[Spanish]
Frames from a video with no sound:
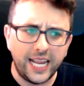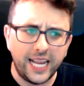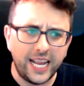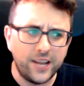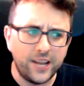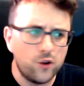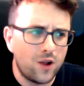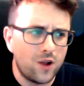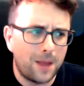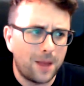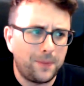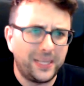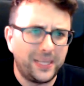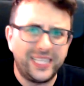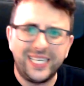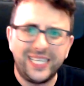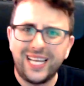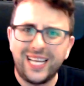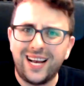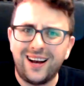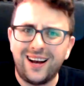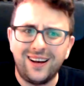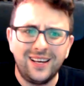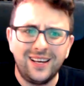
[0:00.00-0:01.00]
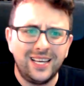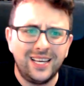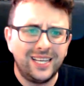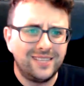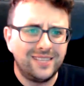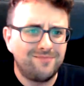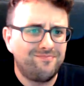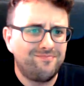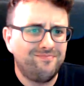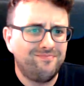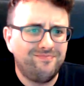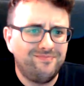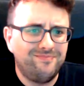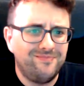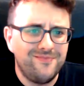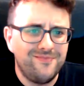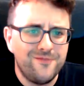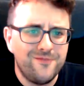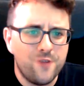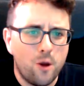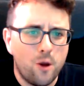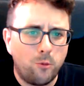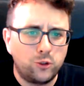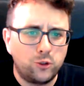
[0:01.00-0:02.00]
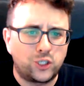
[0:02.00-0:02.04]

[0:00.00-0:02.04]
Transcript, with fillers: Eh, no la pedía, mm,